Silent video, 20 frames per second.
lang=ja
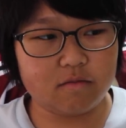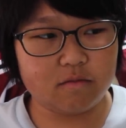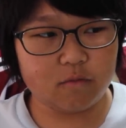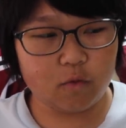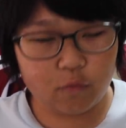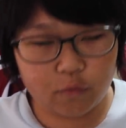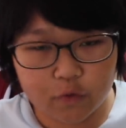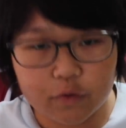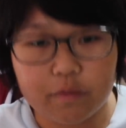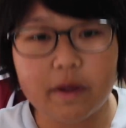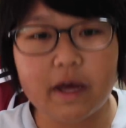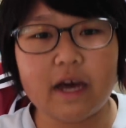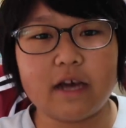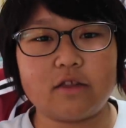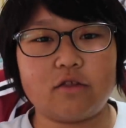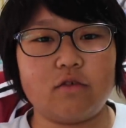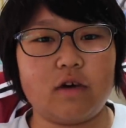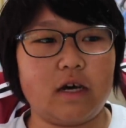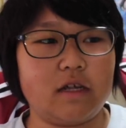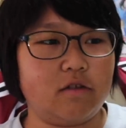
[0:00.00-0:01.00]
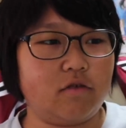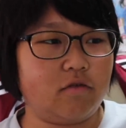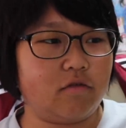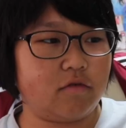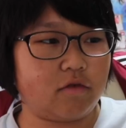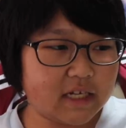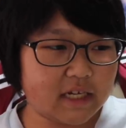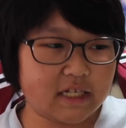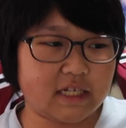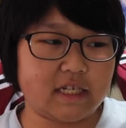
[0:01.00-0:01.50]
もう含め、あとあ
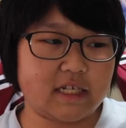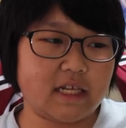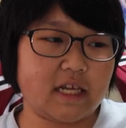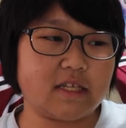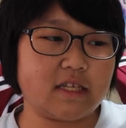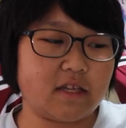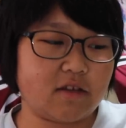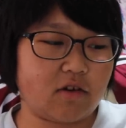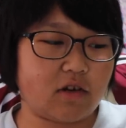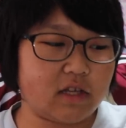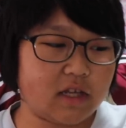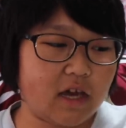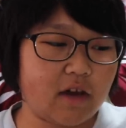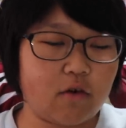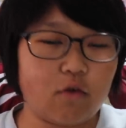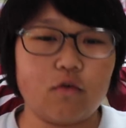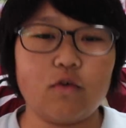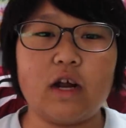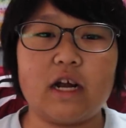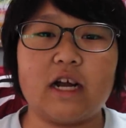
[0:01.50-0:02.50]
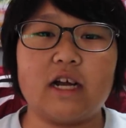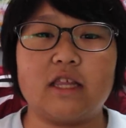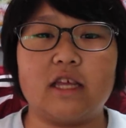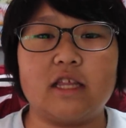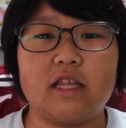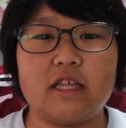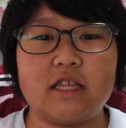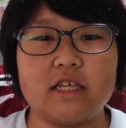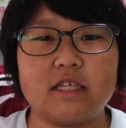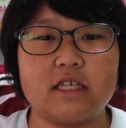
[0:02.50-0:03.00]
の、写真撮影とか結構裏
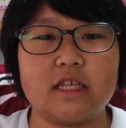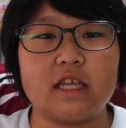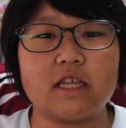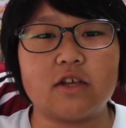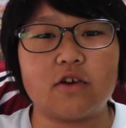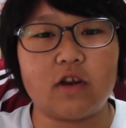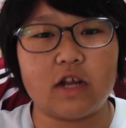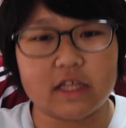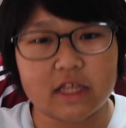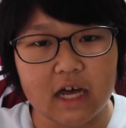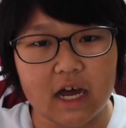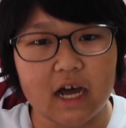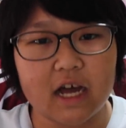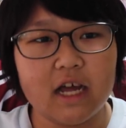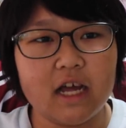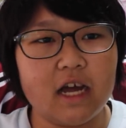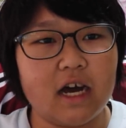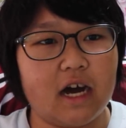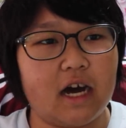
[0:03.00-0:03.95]
方で手伝ってくれた、